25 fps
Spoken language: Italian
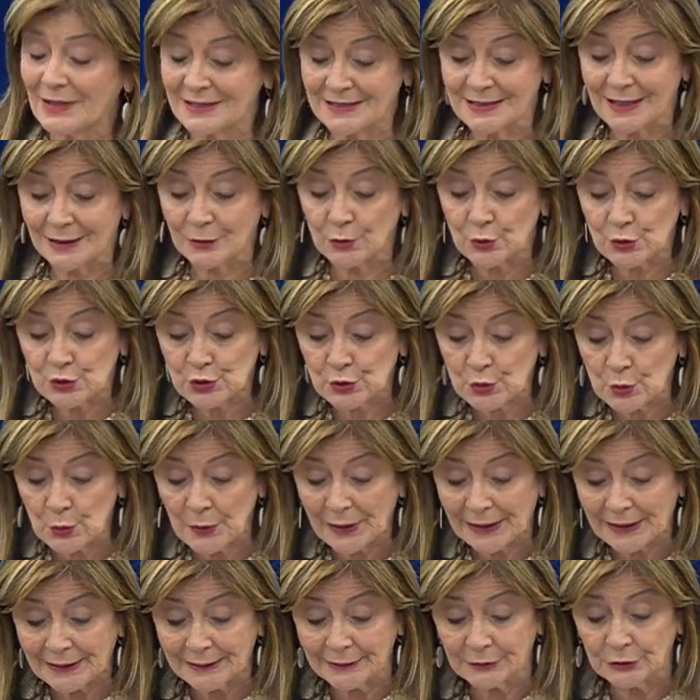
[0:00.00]
sta
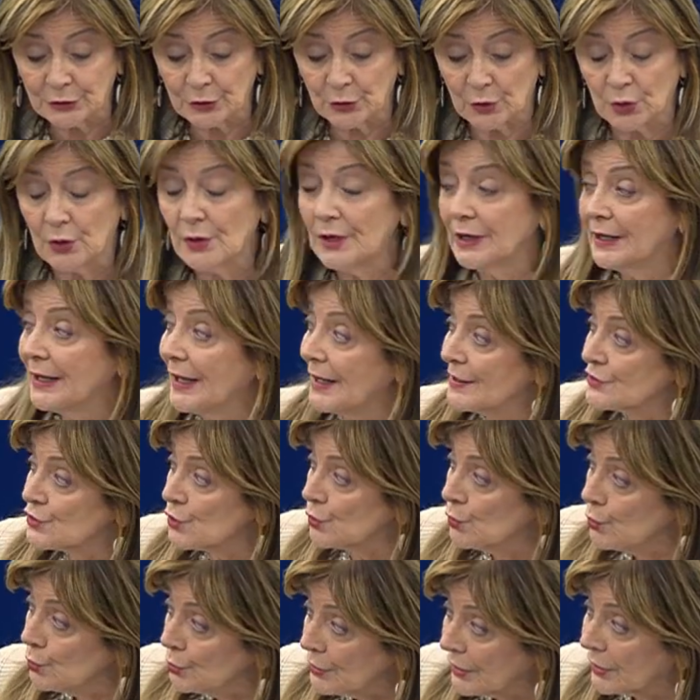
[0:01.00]
costruendo, caso
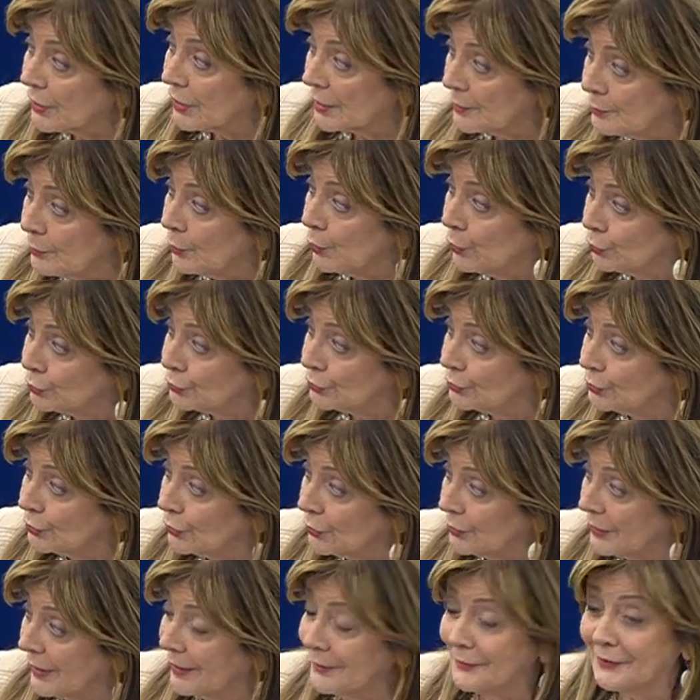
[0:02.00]
unico al mondo
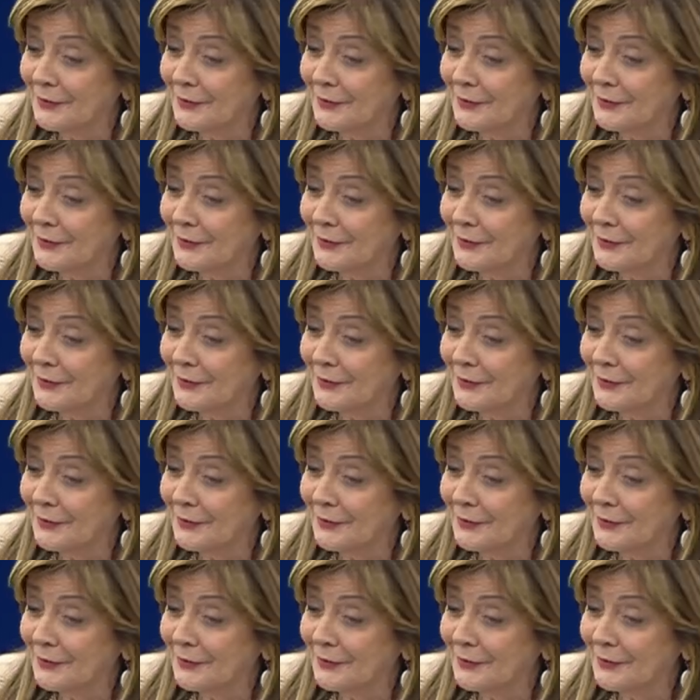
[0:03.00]
e